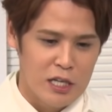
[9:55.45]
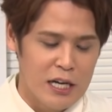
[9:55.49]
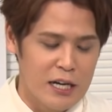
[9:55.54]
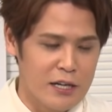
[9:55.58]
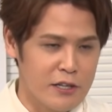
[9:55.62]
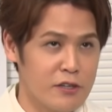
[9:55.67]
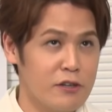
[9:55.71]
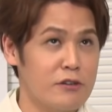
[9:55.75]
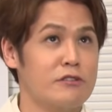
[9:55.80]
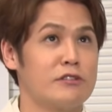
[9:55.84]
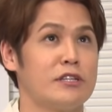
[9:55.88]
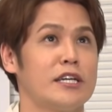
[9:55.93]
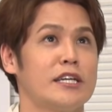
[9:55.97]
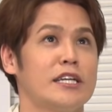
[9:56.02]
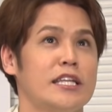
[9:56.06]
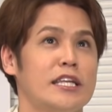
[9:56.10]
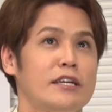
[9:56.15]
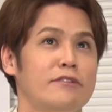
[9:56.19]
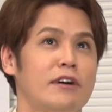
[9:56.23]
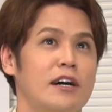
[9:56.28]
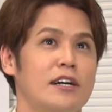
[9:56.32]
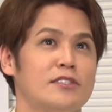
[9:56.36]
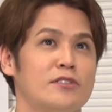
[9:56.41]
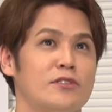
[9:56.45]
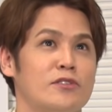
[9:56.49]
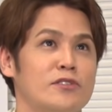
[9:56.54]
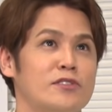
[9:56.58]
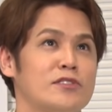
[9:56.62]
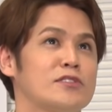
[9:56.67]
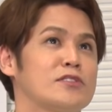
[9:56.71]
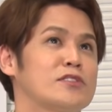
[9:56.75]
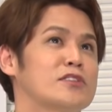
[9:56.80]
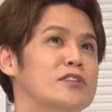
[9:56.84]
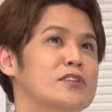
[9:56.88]
楽曲的にはその
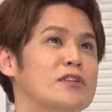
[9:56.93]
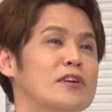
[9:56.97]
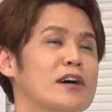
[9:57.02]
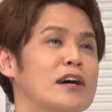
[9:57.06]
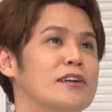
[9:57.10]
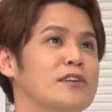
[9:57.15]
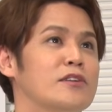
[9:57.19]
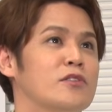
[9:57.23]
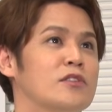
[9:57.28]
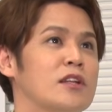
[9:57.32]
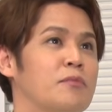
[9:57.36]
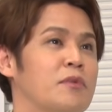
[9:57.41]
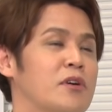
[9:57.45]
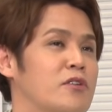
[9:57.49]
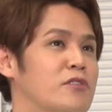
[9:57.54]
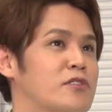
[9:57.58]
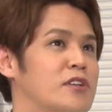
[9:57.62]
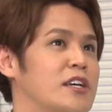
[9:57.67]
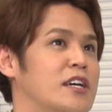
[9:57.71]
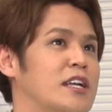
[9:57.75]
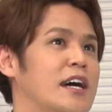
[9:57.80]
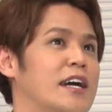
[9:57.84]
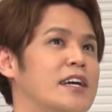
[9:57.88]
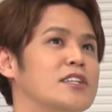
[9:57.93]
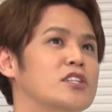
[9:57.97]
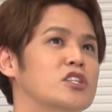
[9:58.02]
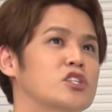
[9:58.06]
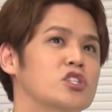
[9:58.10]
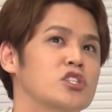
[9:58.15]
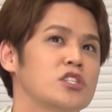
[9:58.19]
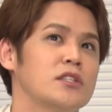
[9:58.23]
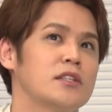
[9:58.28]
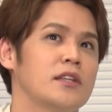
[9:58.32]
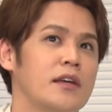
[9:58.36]
救いのあるようなメロディーラインに
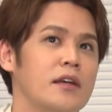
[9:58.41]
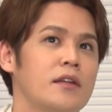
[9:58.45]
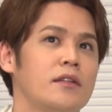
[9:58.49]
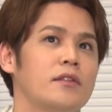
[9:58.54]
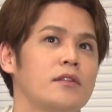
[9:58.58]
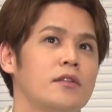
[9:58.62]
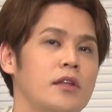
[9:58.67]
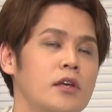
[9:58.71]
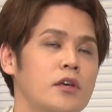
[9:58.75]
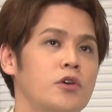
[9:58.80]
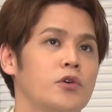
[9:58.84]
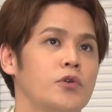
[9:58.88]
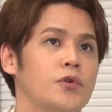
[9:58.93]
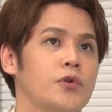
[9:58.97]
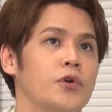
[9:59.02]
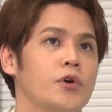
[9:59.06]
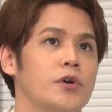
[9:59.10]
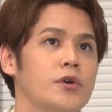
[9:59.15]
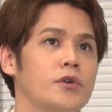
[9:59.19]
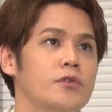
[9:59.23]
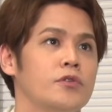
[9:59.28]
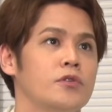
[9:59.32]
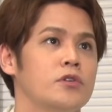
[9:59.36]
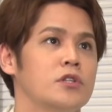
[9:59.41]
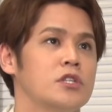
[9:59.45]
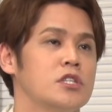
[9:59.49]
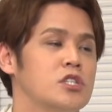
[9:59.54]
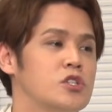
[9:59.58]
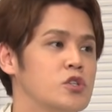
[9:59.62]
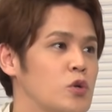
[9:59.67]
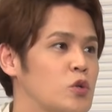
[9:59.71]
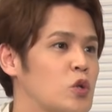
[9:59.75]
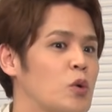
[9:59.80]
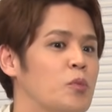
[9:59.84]
してっていうふうにしようと